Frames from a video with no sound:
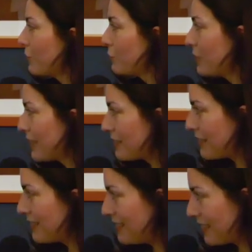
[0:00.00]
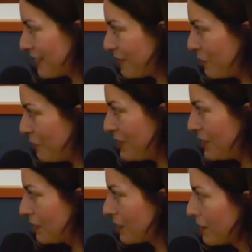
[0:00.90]
en tous les cas très,
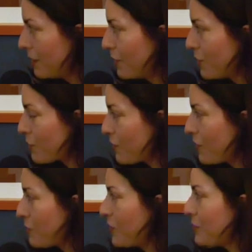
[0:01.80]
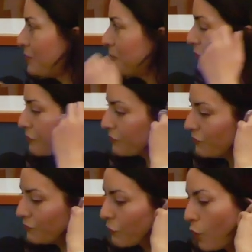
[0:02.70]
physique. Oui, fétichisé
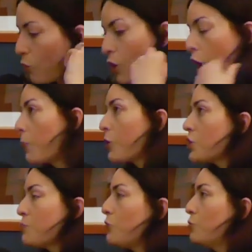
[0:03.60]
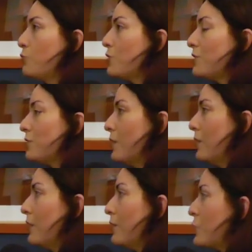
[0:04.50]
aussi. après, j'ai pas du tout été.
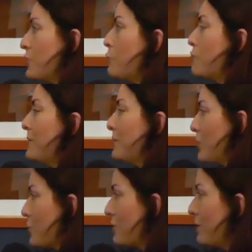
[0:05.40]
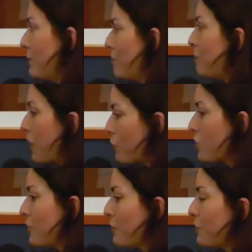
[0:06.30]
J'ai beaucoup déménagé, pas quand hmm.
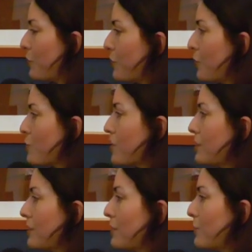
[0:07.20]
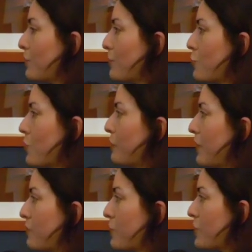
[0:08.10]
j'étais enfant, mais quand j'étais euh, jeune
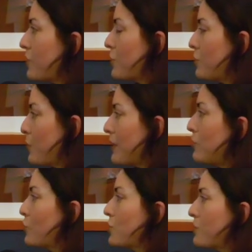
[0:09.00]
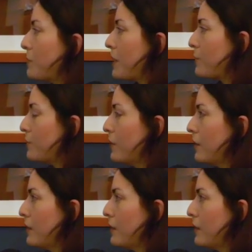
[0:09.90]
femme. Je, suis partie tôt de chez mes parents.